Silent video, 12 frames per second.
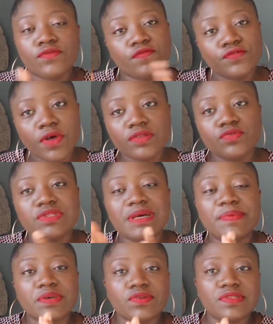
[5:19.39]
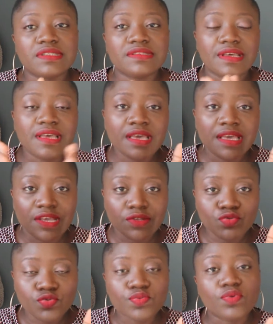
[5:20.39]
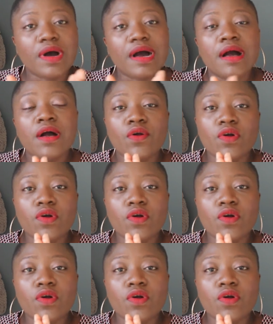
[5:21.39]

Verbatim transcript: sors de ta période d'essai et tu pourras